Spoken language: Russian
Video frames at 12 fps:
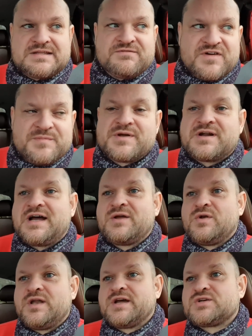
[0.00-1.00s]

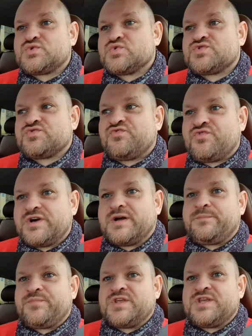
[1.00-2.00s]
выбираю Lexus
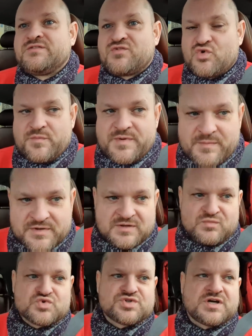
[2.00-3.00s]
в Европе,
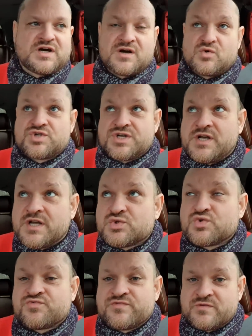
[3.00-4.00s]
потому что хороший
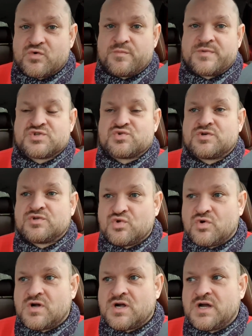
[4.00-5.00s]
Lexus в Европе стоит
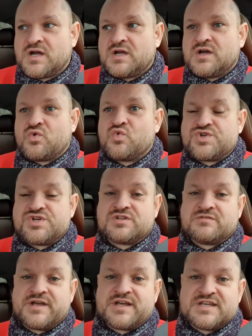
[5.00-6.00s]
дорого.
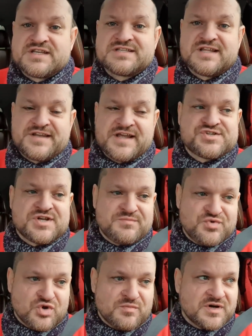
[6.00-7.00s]
Учитывая их слонячие
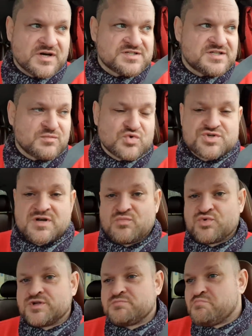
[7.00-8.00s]
объемы, растаможка
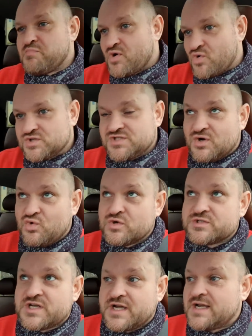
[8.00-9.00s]
будет просто
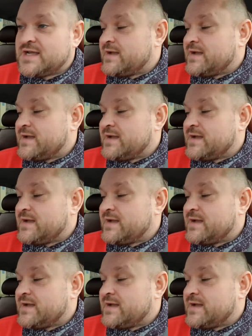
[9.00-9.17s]
конская.